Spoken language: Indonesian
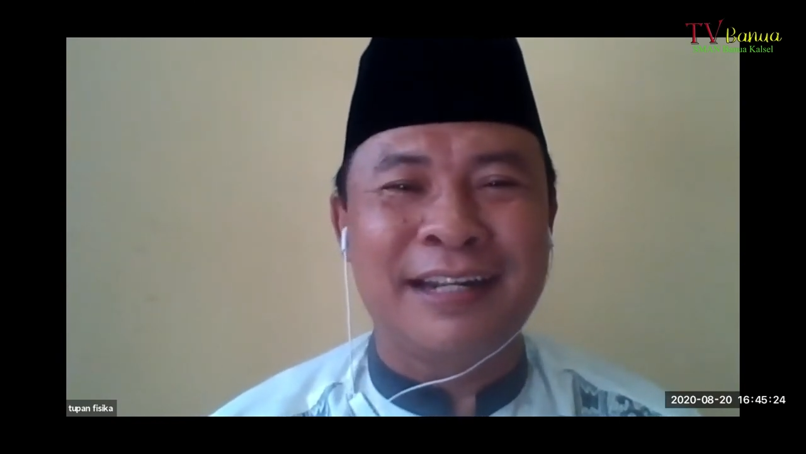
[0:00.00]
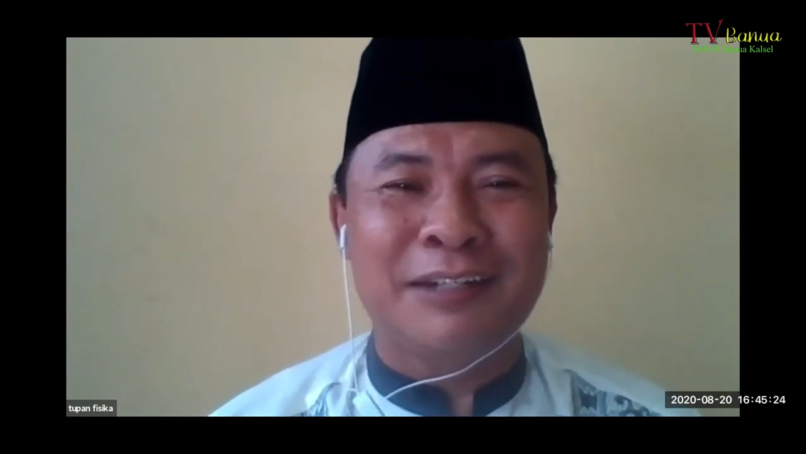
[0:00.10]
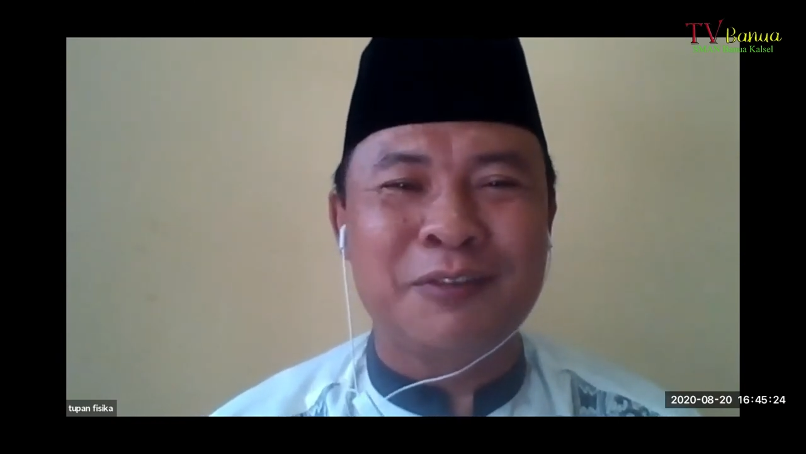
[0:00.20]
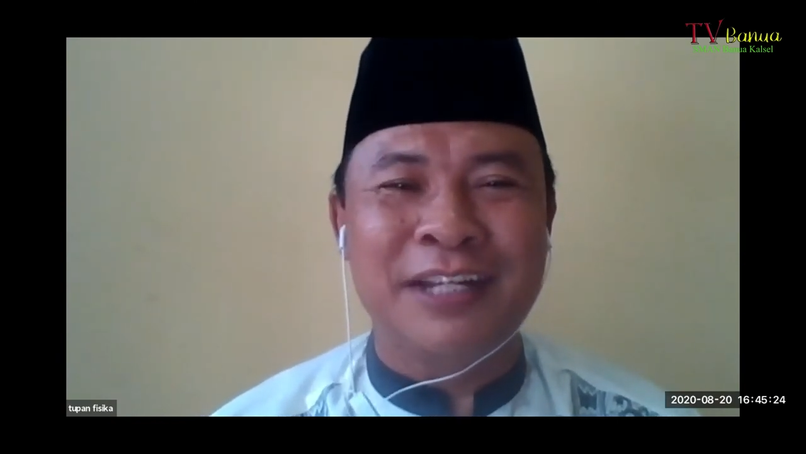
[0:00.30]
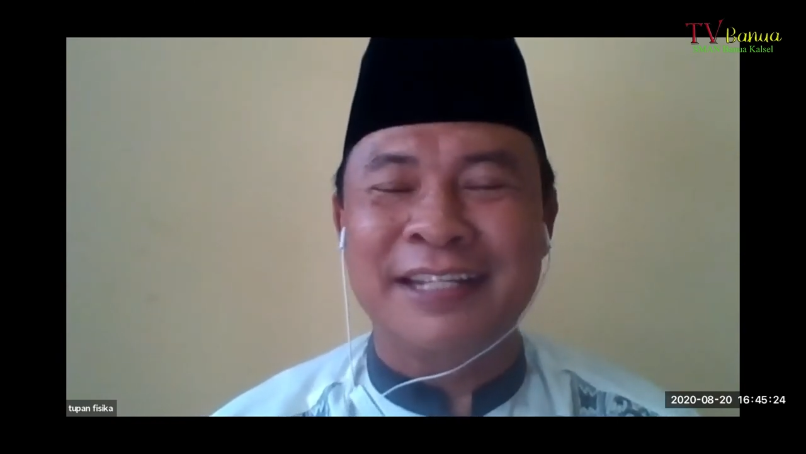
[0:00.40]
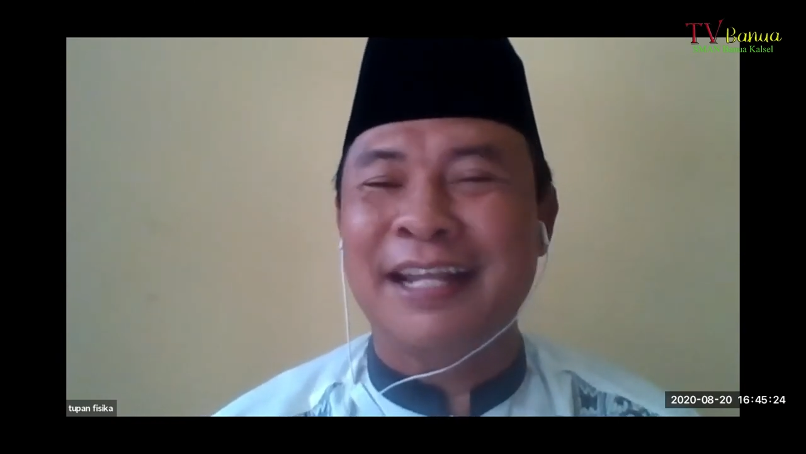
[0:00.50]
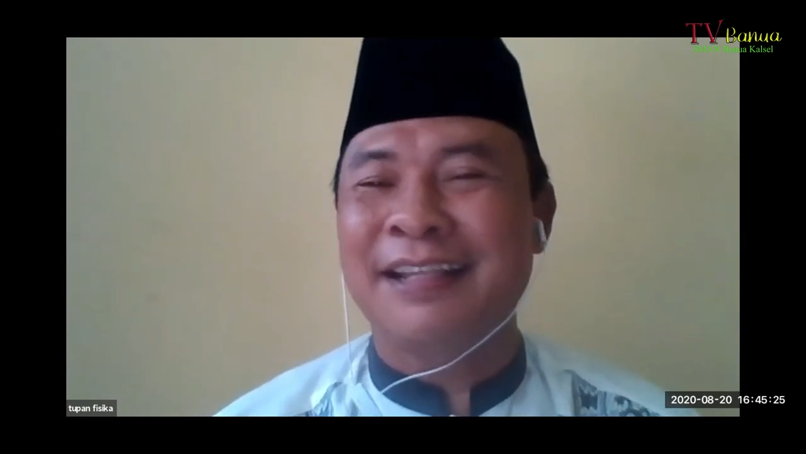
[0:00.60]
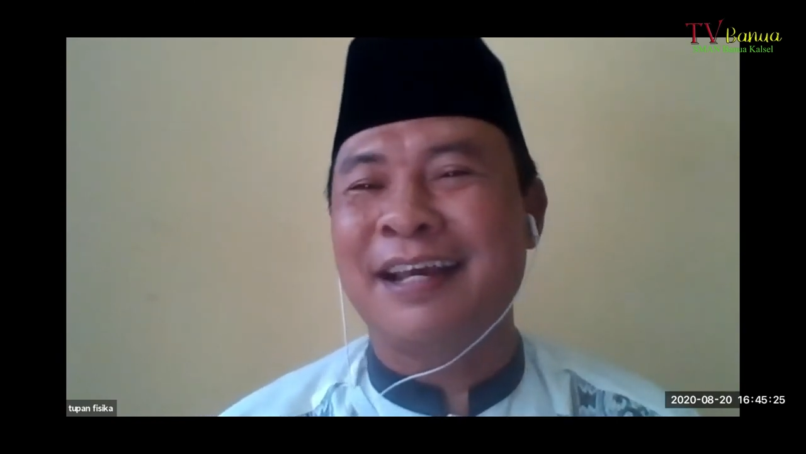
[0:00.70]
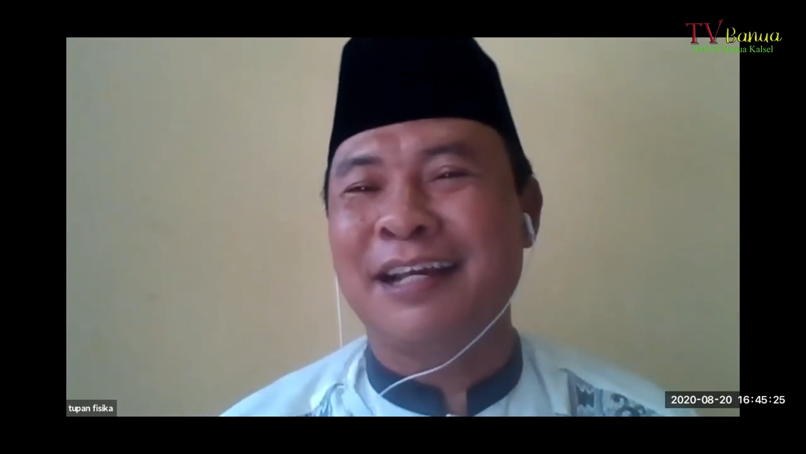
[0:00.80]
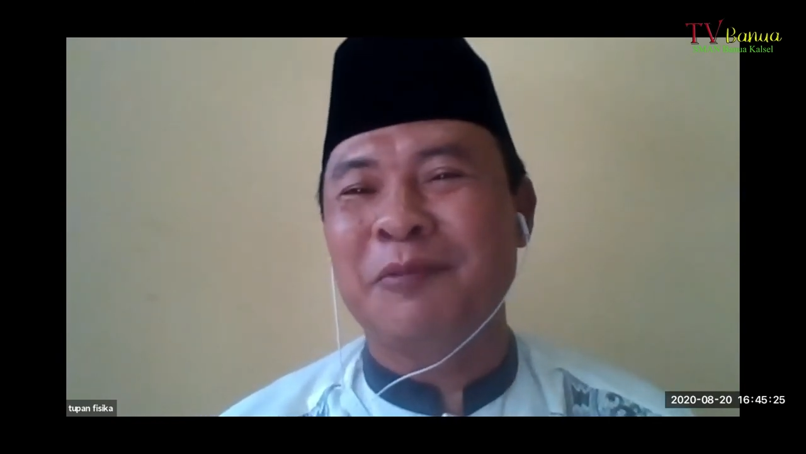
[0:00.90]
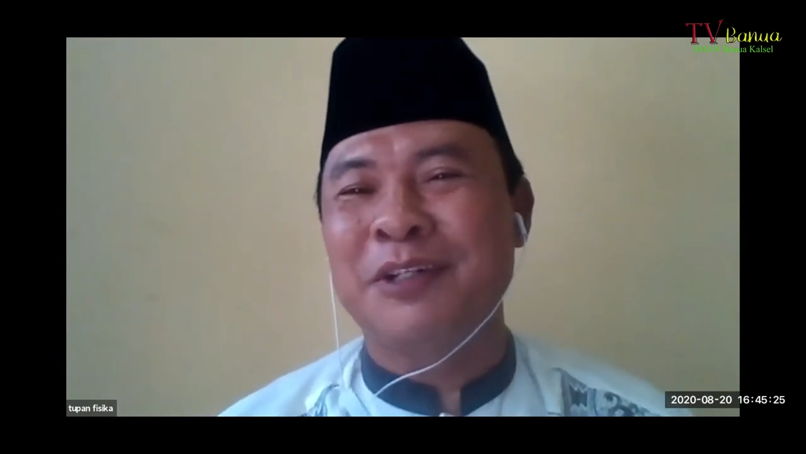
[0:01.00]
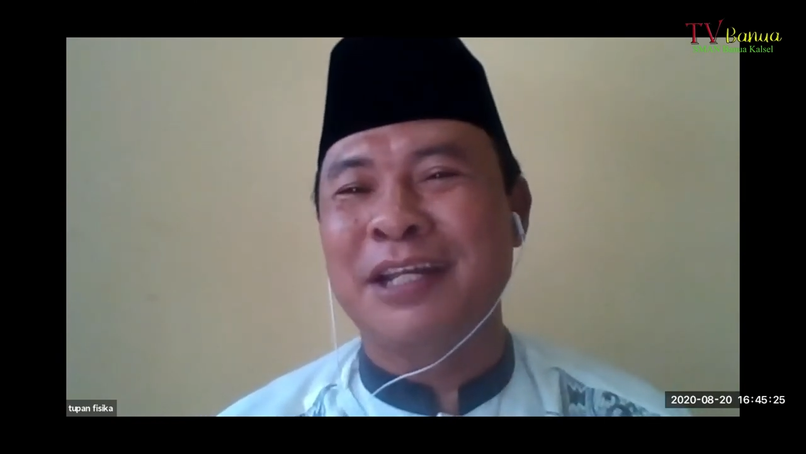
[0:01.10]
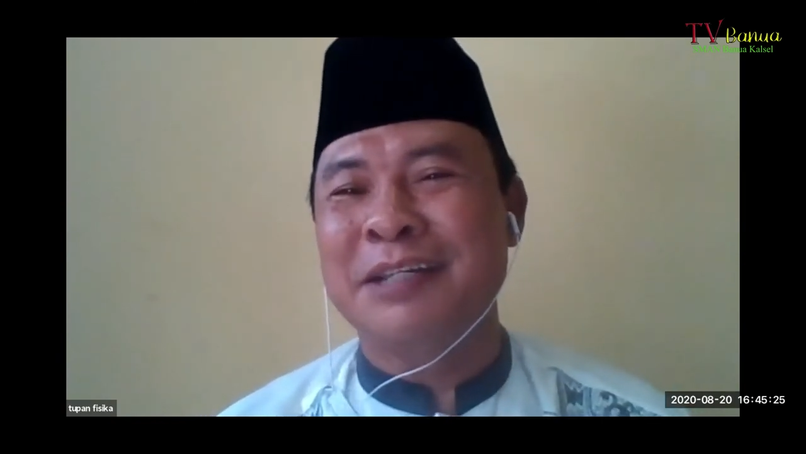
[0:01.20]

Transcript: dari dunia nyata kemudian